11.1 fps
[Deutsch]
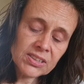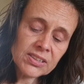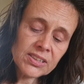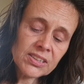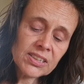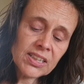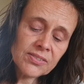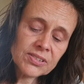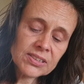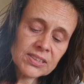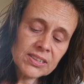Denn nicht
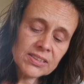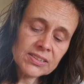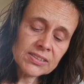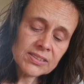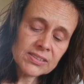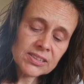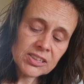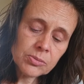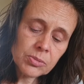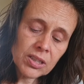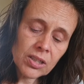David ist in die
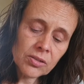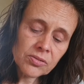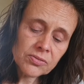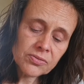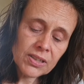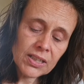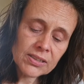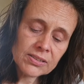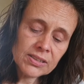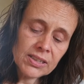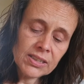Himmel
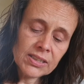aufgefahren,